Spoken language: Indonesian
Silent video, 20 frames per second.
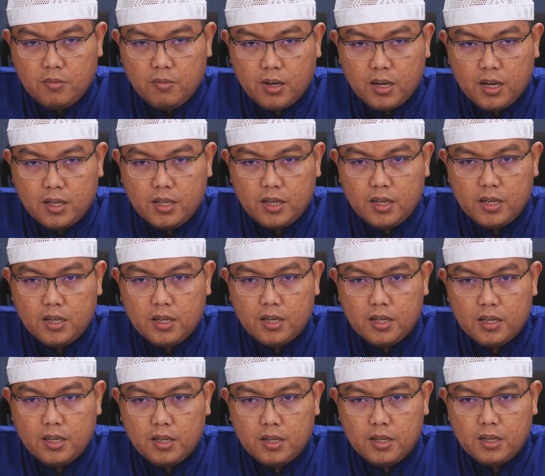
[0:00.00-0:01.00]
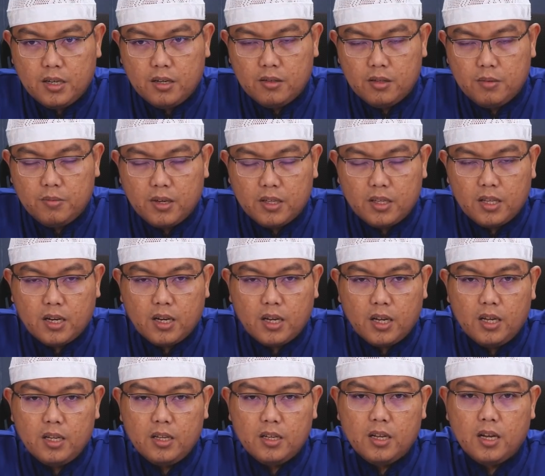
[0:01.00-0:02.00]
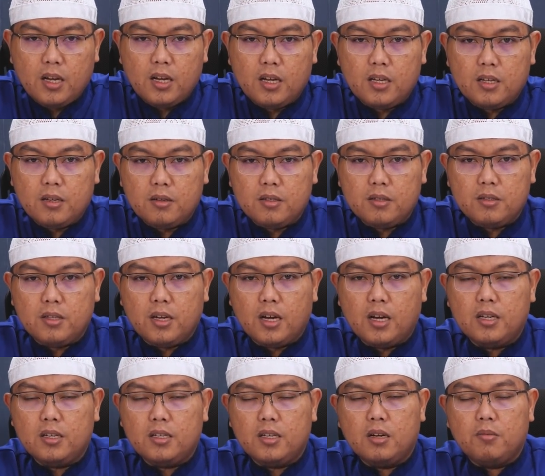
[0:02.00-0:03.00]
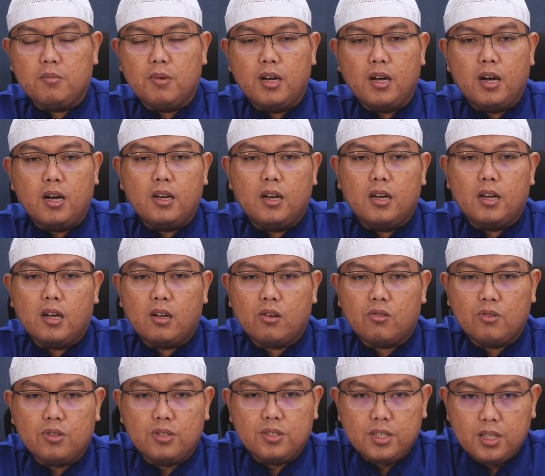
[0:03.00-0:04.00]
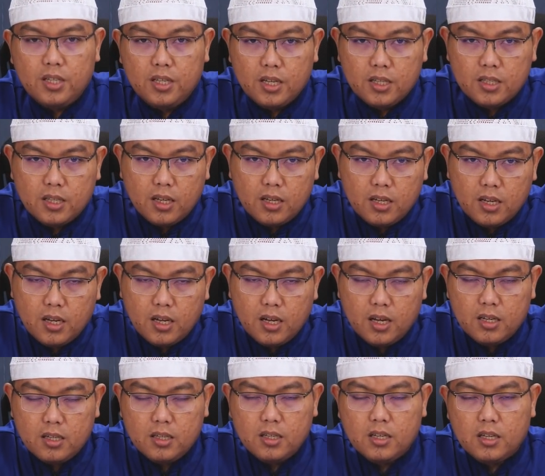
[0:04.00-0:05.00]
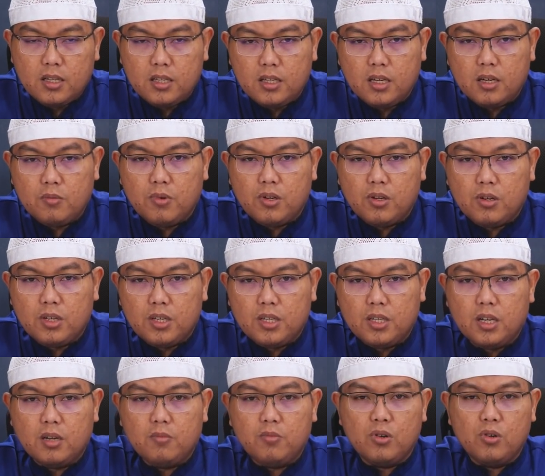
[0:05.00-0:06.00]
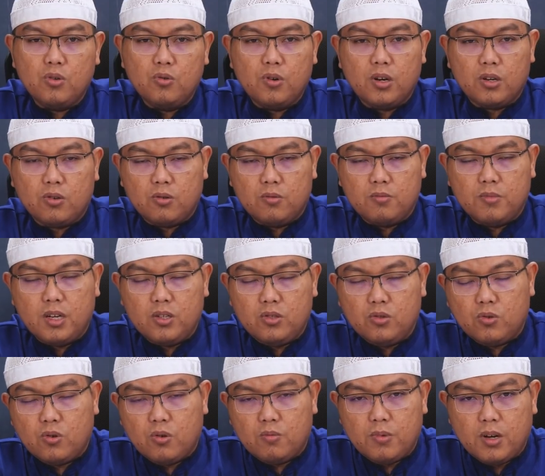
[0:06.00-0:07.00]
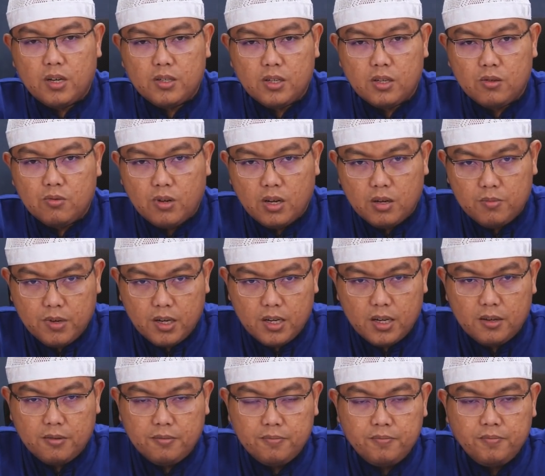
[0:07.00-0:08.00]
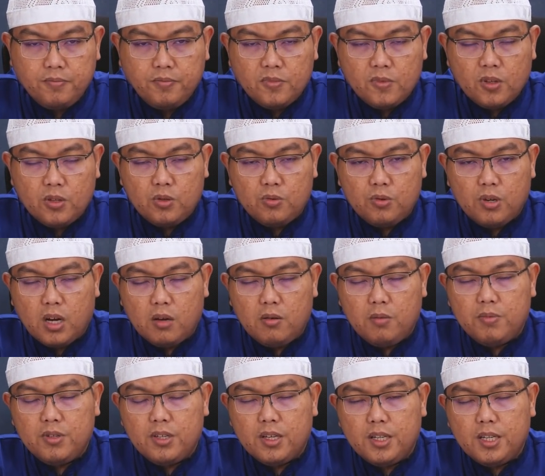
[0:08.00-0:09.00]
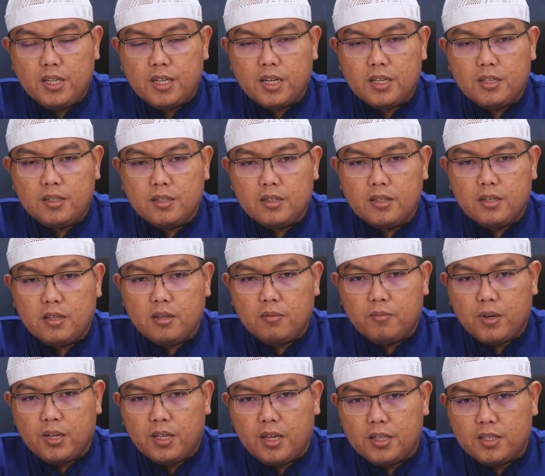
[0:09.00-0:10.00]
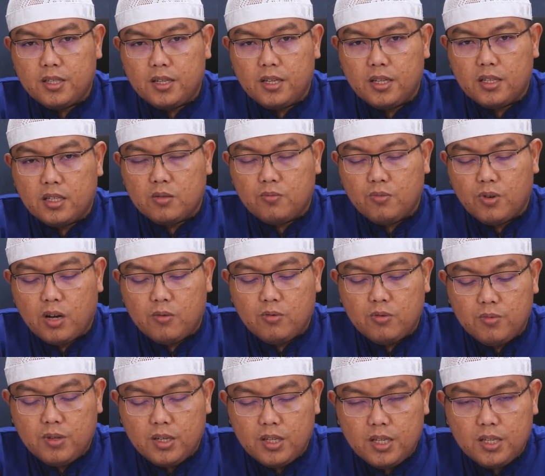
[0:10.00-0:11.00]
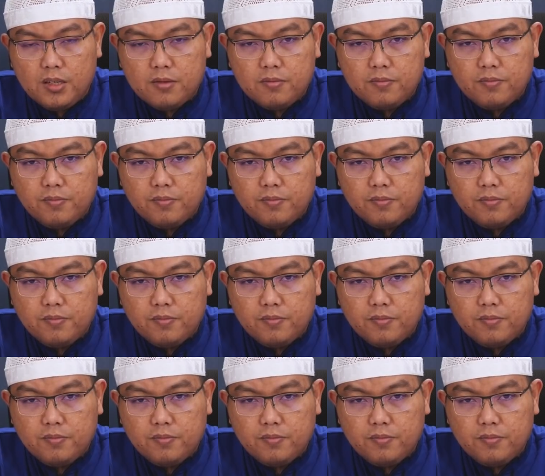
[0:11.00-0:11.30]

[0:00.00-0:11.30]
Makanya eh, Allah mengatakan inna ja'alna ma 'alal ardi zinatan laha linabluwakum ayyukum ahsanu amala. Sungguh kami menjadikan perhiasan di atas muka bumi ini